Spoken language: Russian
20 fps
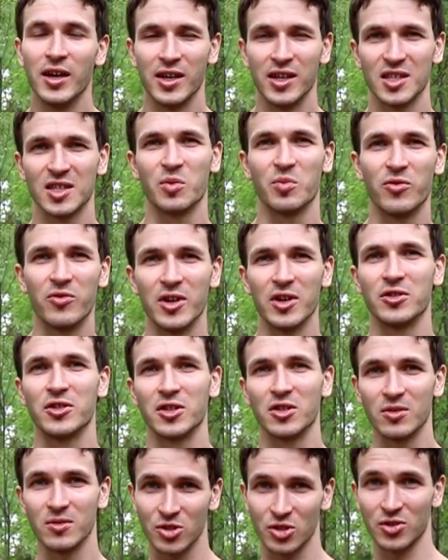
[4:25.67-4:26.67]
и не забывают о
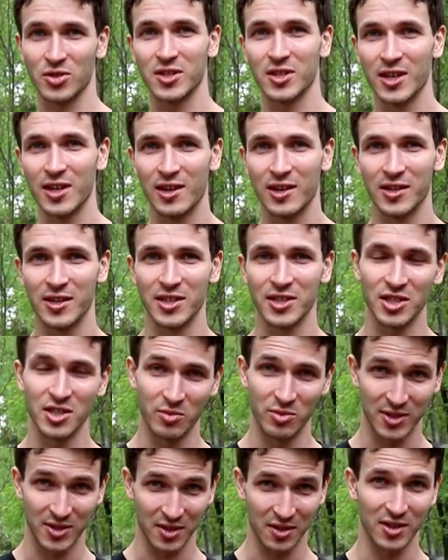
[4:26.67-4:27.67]
том, что цели должны
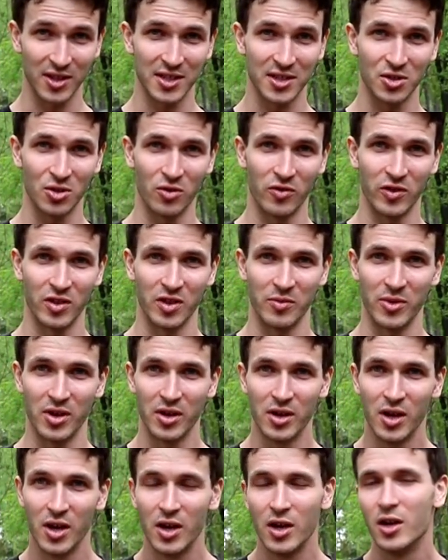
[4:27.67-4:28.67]
быть согласованными.
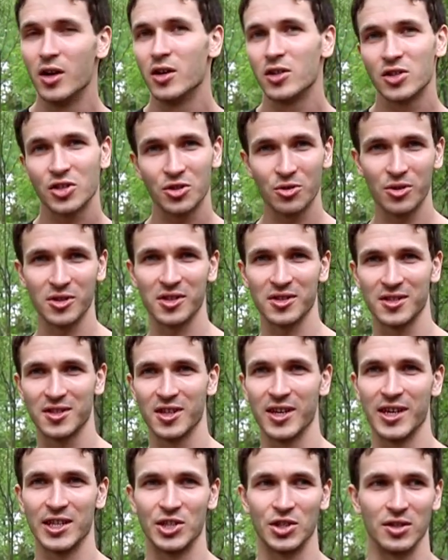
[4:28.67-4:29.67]
Что это
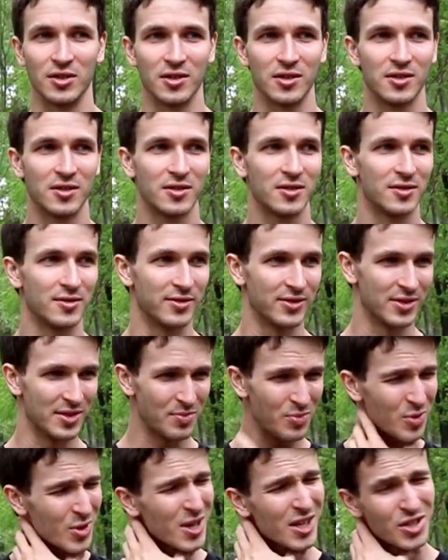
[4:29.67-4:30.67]
значит? Э,
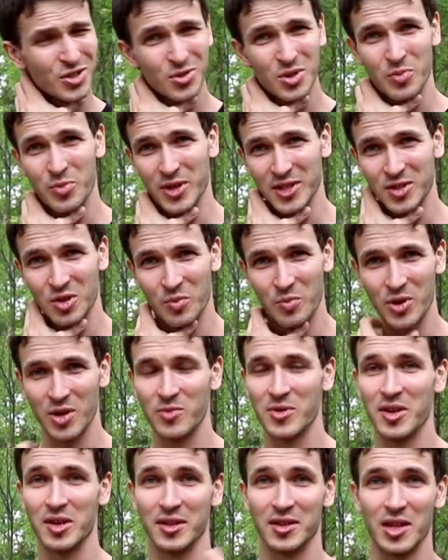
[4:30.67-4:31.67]
покажу на простом
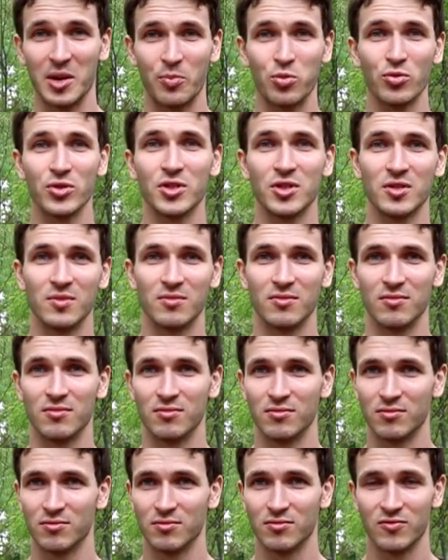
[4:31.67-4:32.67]
примере. Допустим,
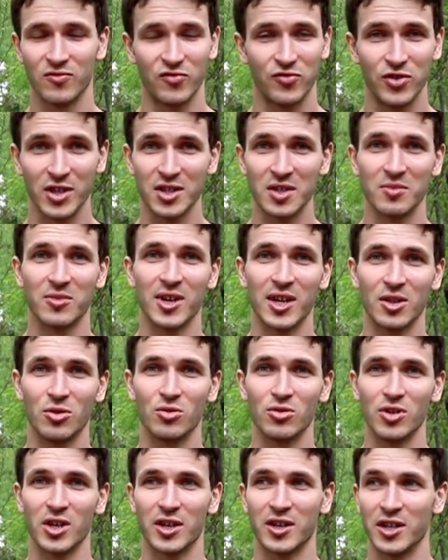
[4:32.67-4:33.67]
в этом
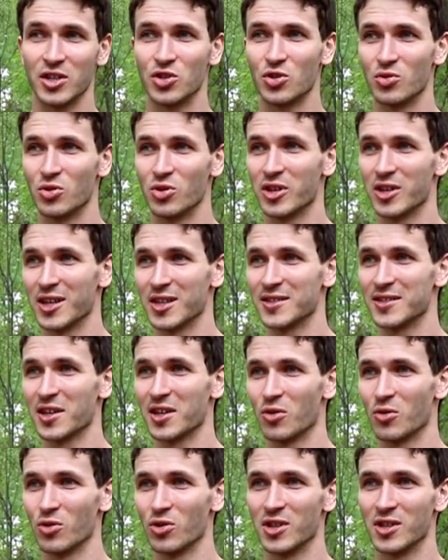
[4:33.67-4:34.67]
году я хочу до конца
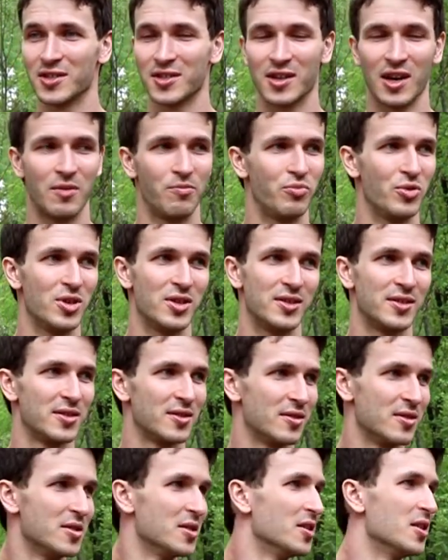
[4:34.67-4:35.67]
года скопить
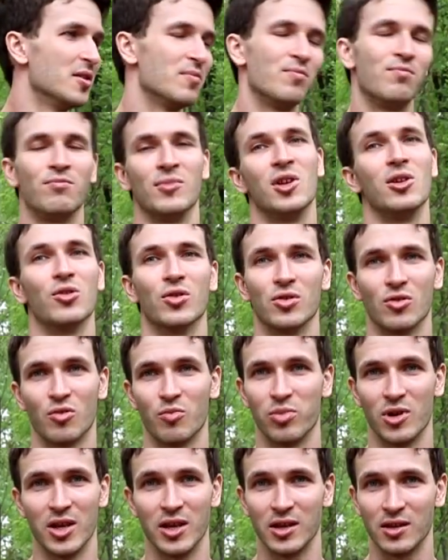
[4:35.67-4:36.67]
миллион
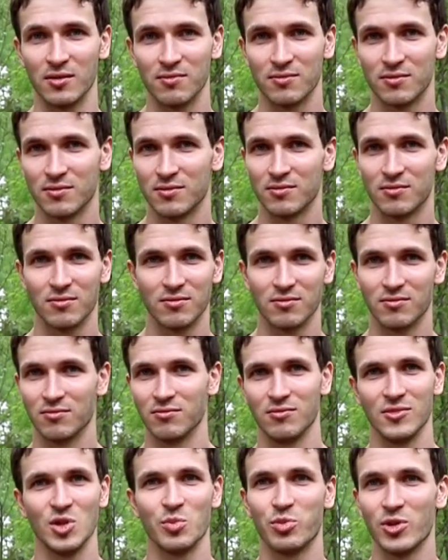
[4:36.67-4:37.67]
рублей.
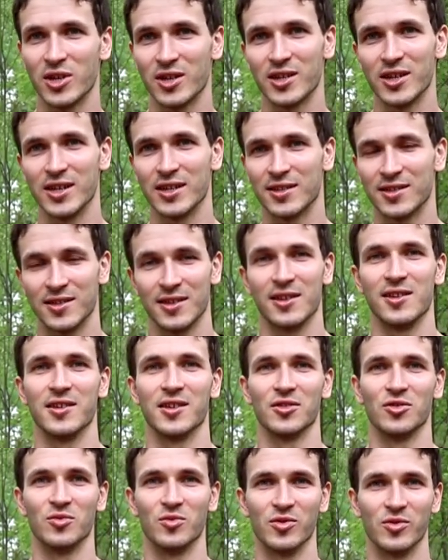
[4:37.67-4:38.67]
Неплохая цель,
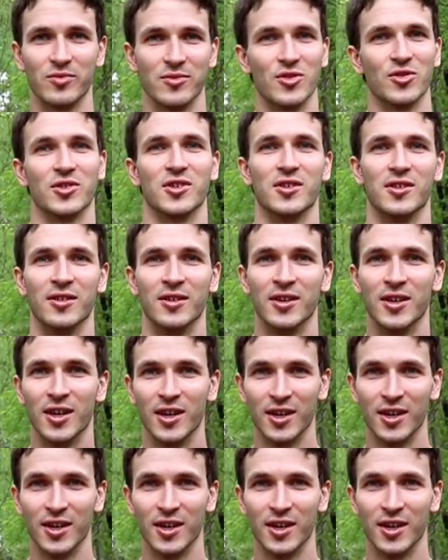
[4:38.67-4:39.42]
я думаю, многие